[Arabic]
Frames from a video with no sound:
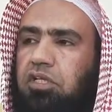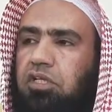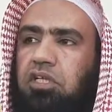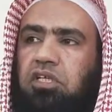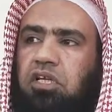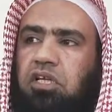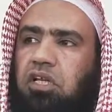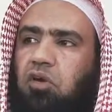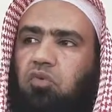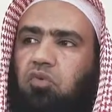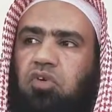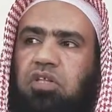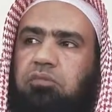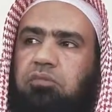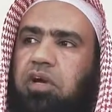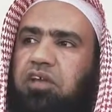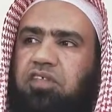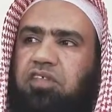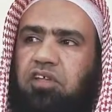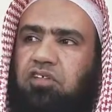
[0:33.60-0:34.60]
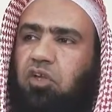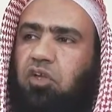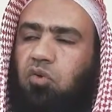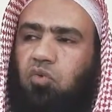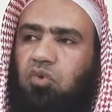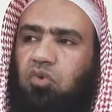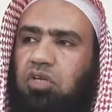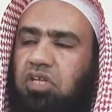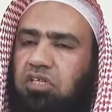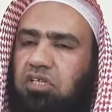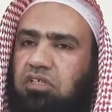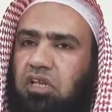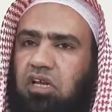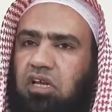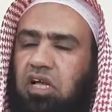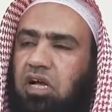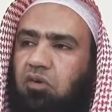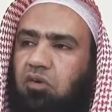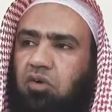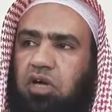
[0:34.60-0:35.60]
قيل له لماذا تقول إن
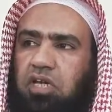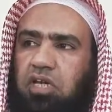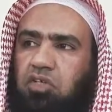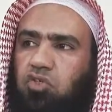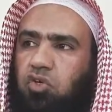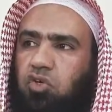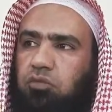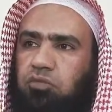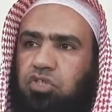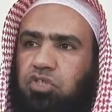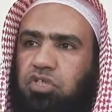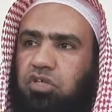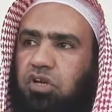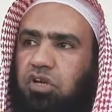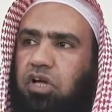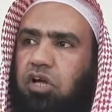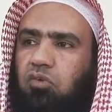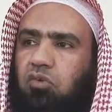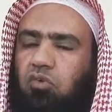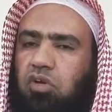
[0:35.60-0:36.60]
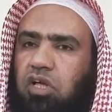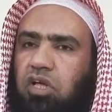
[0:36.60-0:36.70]
الخوارج هم شرار